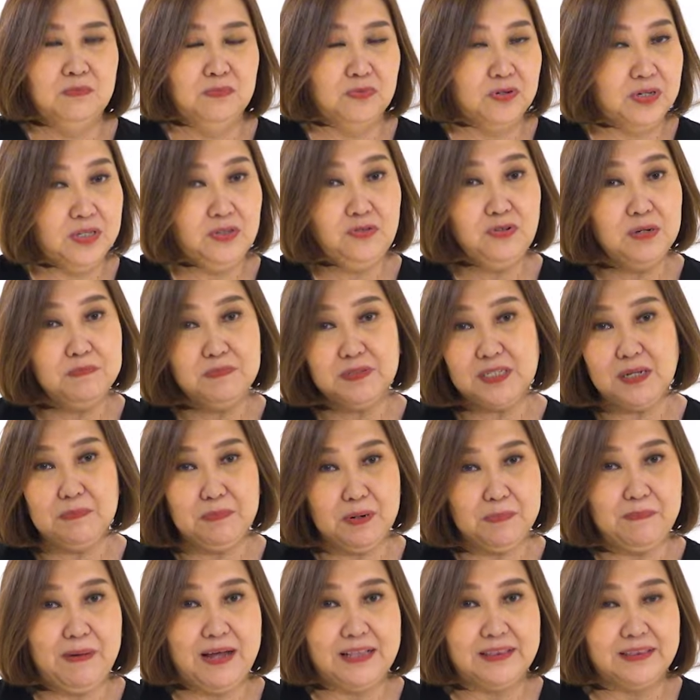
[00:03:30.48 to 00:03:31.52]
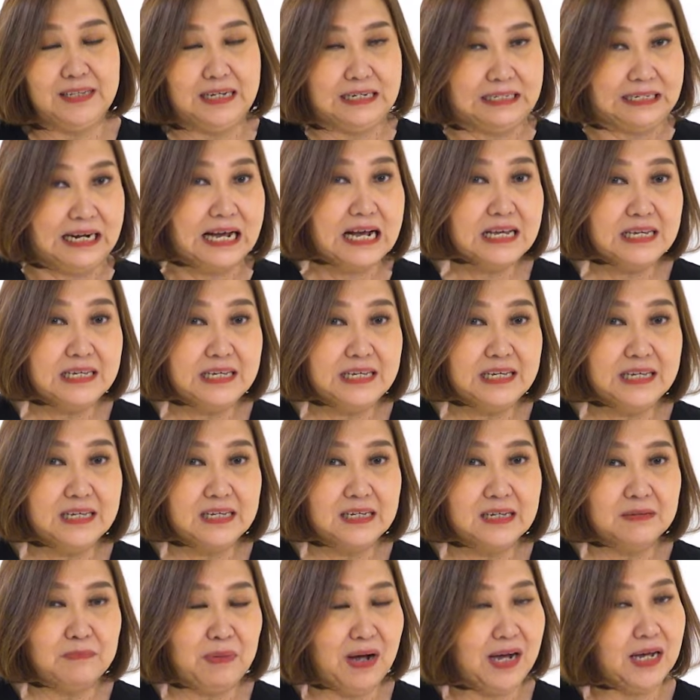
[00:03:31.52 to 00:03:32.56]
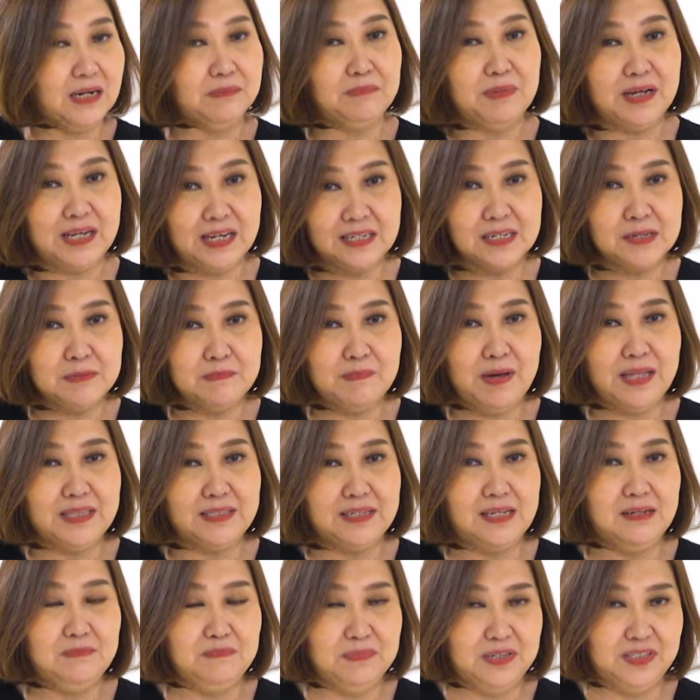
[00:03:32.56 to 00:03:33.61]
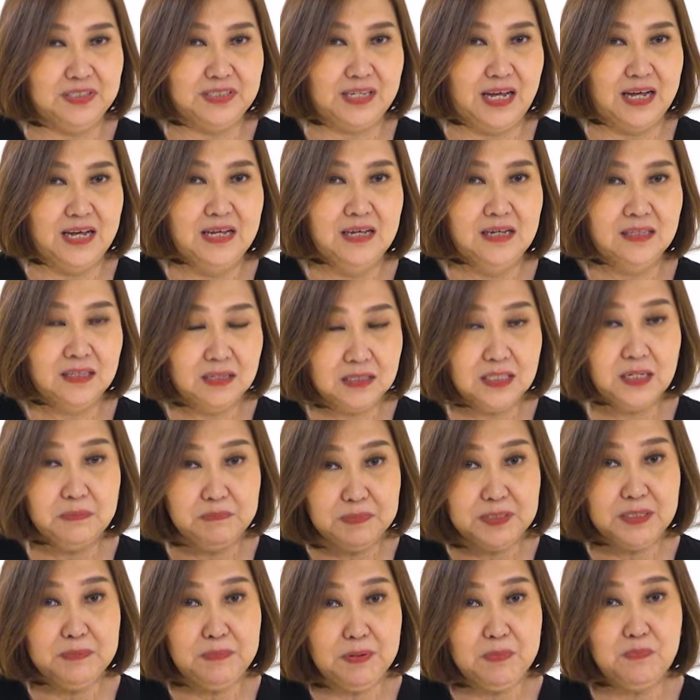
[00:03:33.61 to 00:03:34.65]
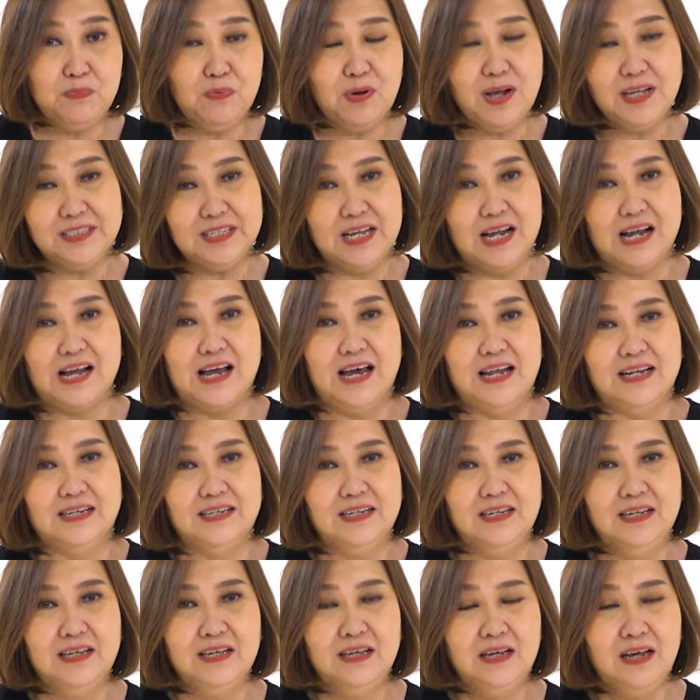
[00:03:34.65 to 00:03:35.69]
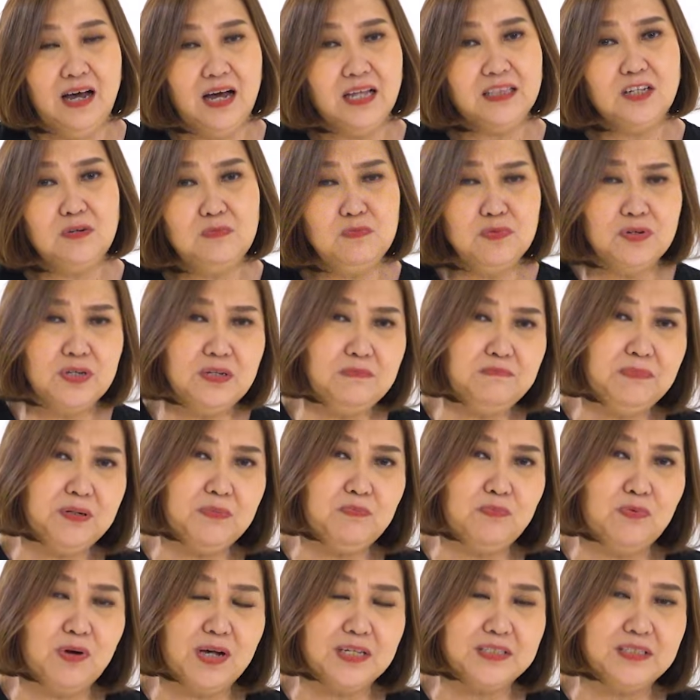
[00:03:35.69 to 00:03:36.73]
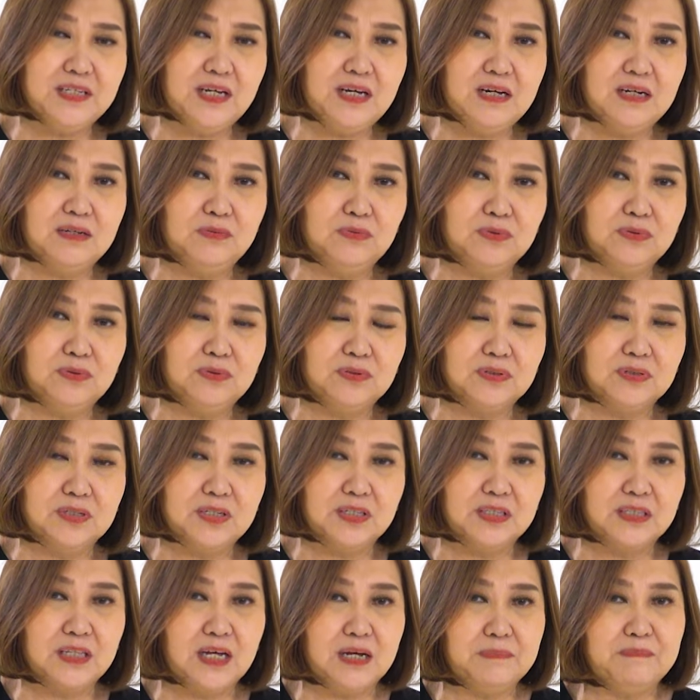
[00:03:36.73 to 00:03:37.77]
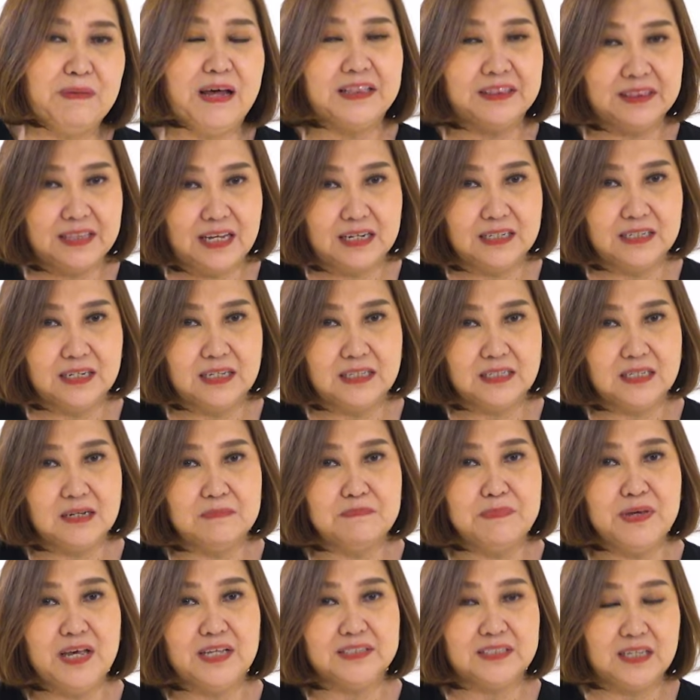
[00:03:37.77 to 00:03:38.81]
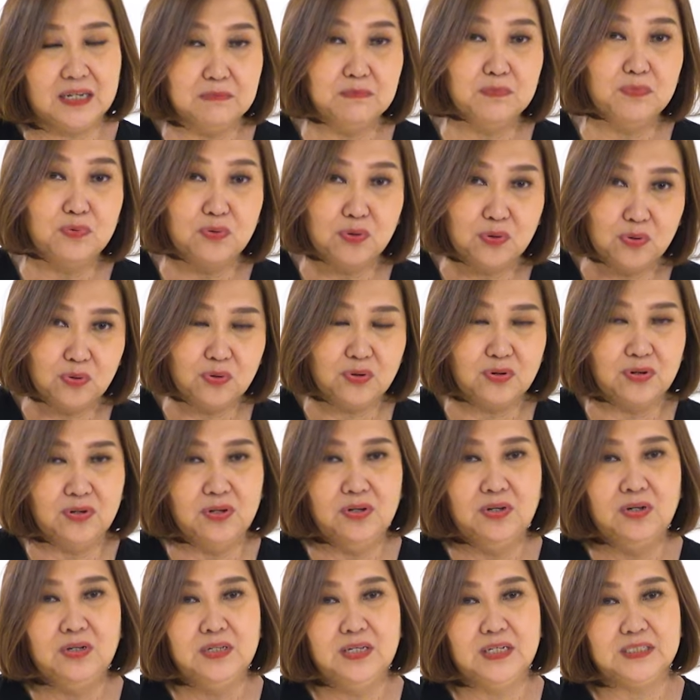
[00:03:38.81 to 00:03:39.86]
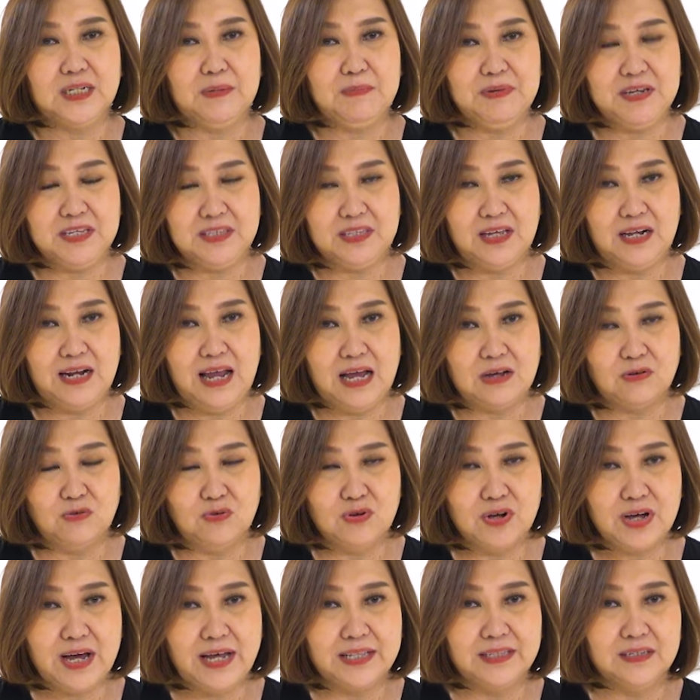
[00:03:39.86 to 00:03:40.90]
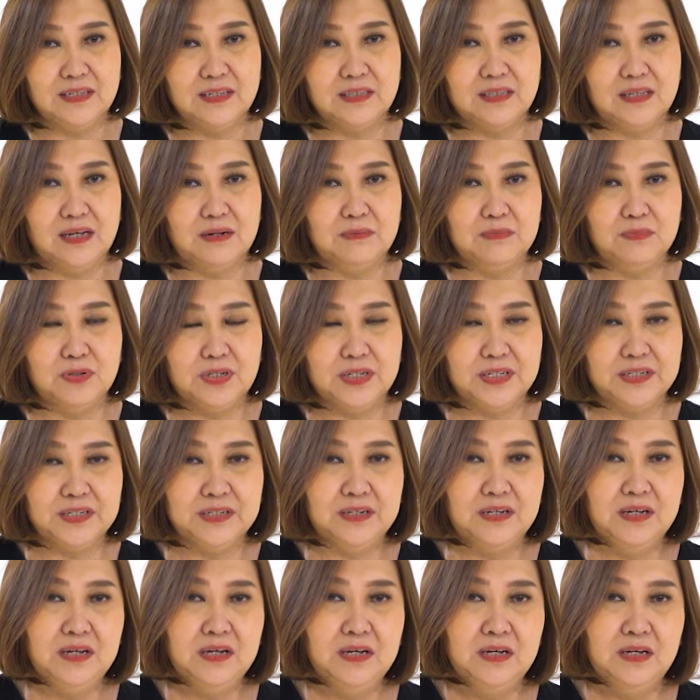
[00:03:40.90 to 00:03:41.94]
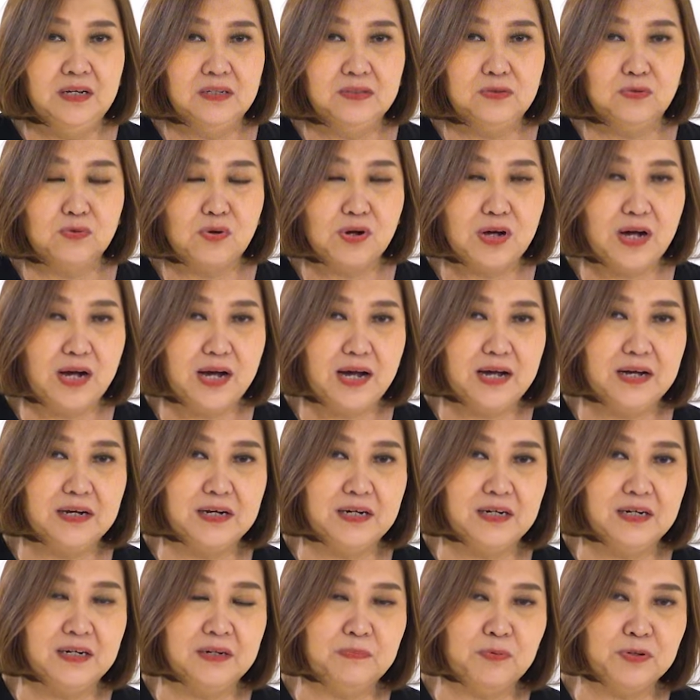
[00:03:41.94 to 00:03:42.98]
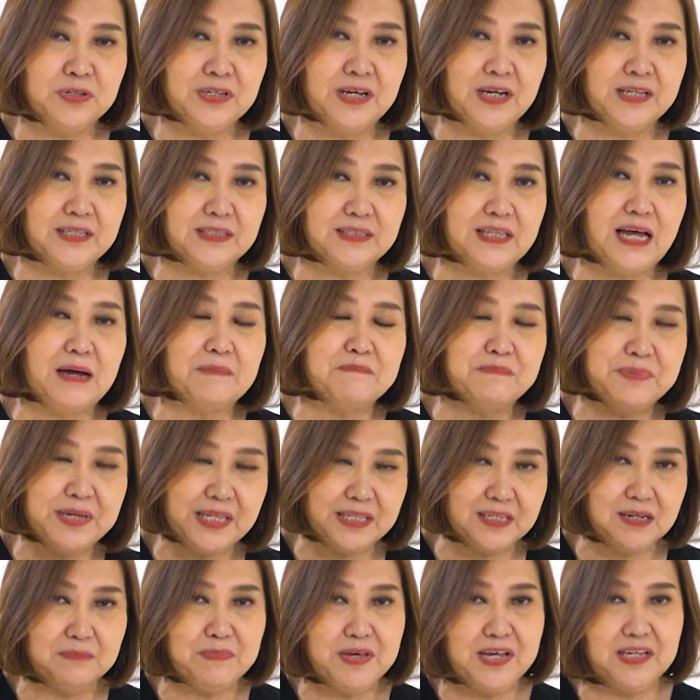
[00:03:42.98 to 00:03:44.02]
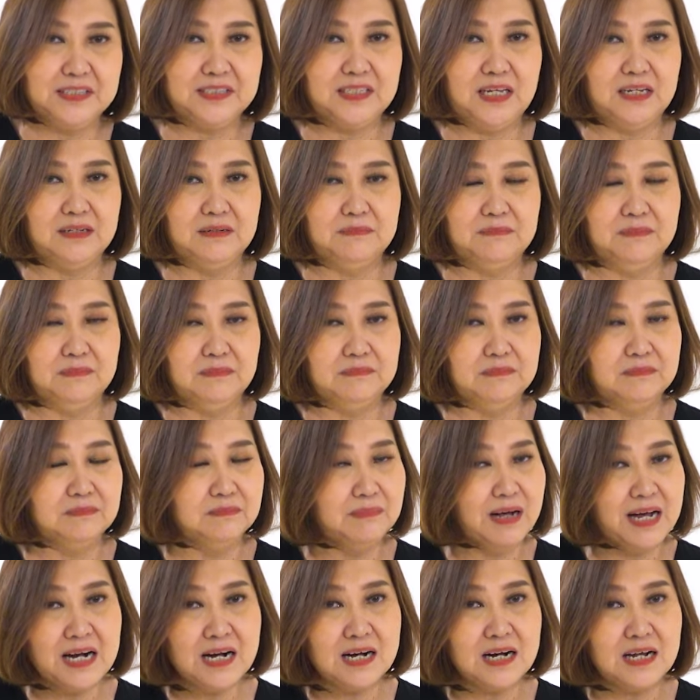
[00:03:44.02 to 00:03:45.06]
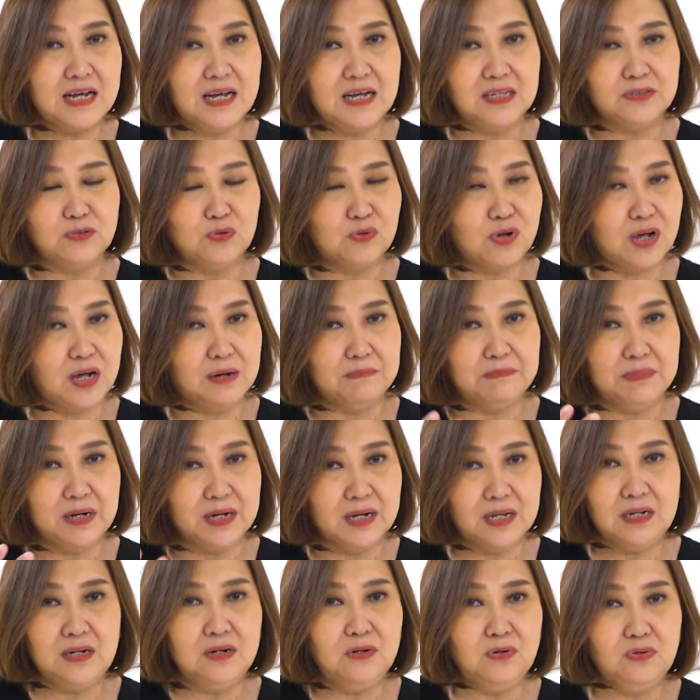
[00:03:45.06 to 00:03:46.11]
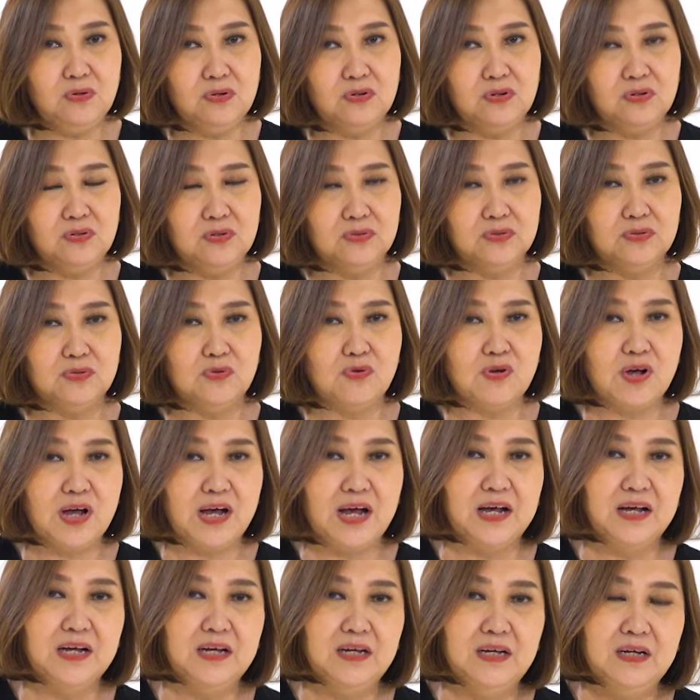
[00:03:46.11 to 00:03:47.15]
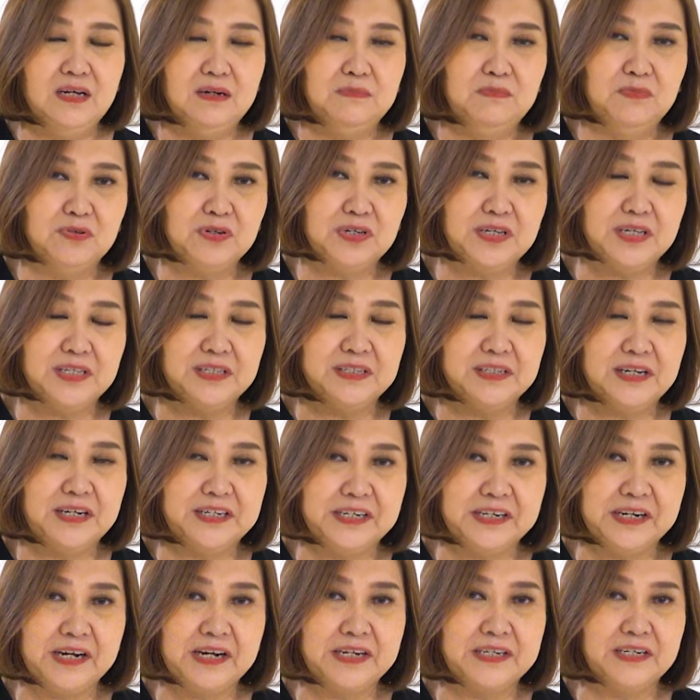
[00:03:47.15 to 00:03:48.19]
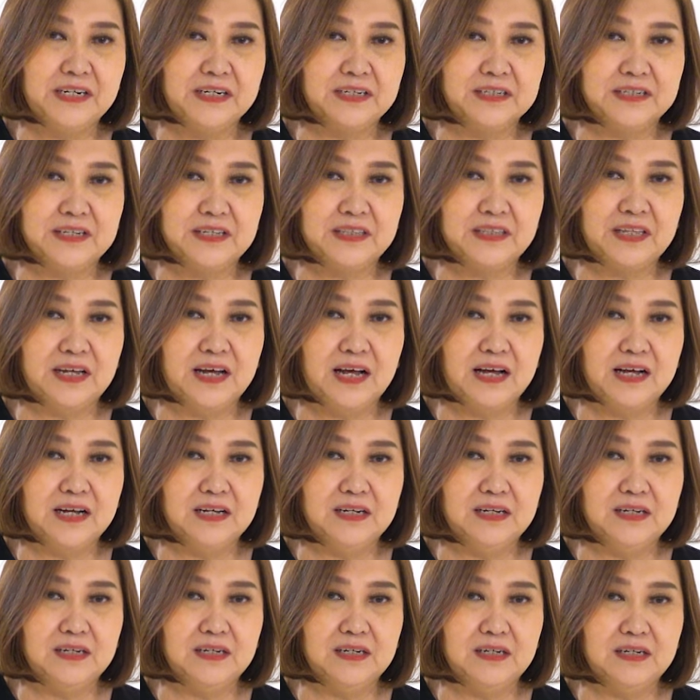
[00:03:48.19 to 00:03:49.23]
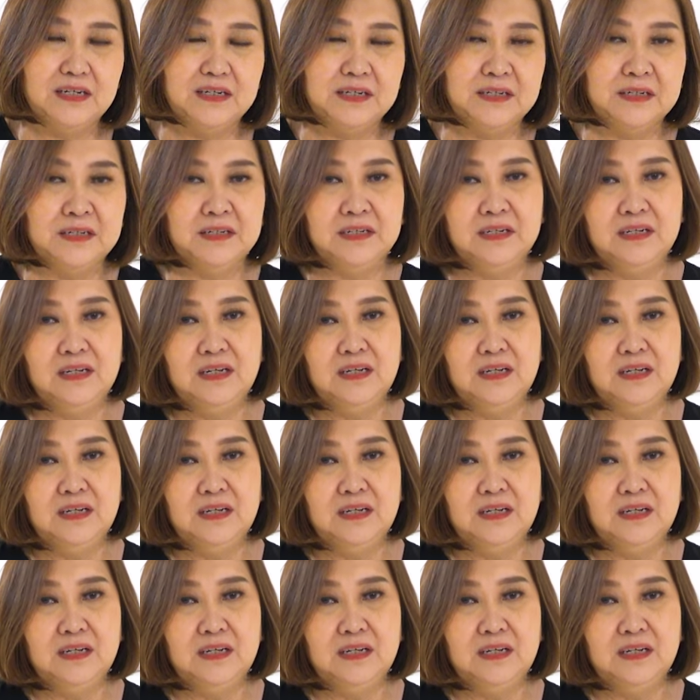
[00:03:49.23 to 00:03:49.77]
mungkin juga bisa berpantang daging makan-makan nikmat kan bisa kita bisa berpuasa kan atau mungkin berpuasa untuk kita pantang dengan kebiasaan buruk yang selama kita lakukan kita mungkin suka uh, punya tabiat kebiasaan marah, suka mengeluh, suka mungkin kadang-kadang kita uh,